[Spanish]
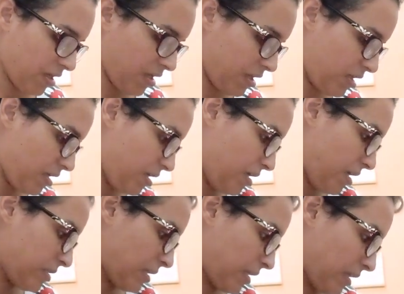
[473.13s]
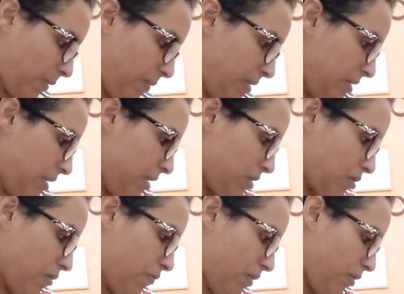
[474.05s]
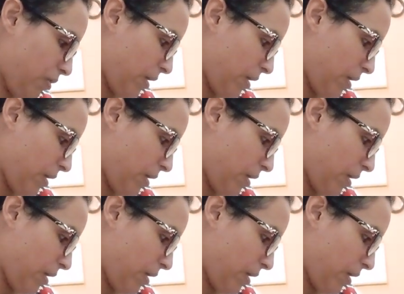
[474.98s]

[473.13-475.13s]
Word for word: Y exactamente eso fue lo